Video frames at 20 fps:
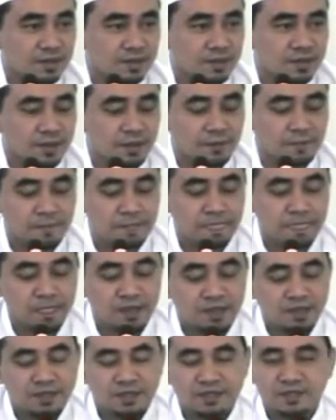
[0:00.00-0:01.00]
Nah,
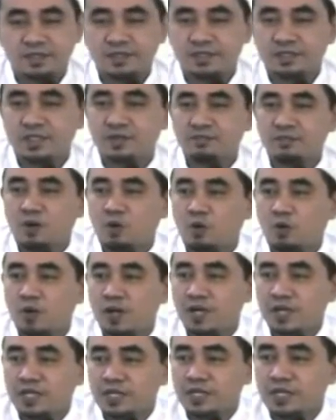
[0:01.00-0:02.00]
jadi ini
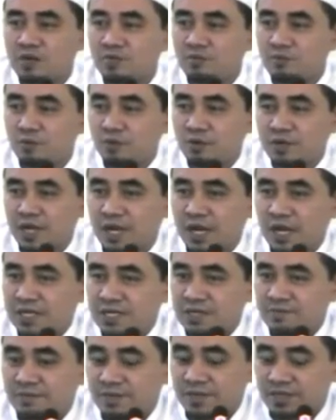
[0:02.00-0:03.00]
maulah ilmu yang
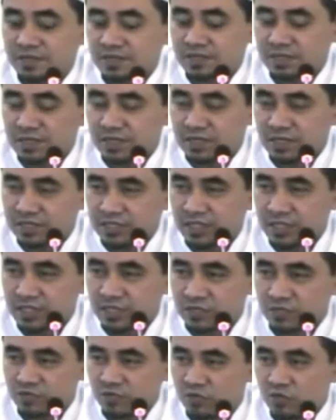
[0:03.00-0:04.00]
ada pada dirinya
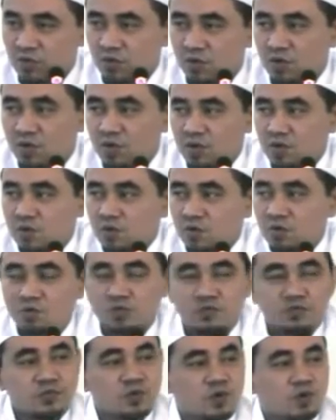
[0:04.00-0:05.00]
itu
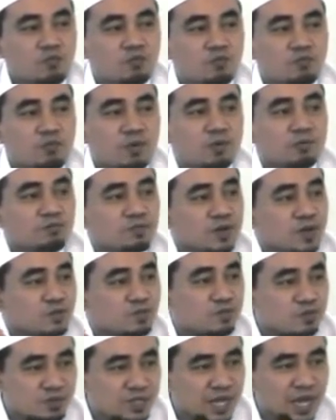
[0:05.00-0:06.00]
untuk
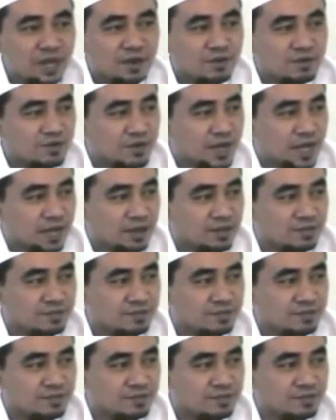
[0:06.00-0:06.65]
memperbudak orang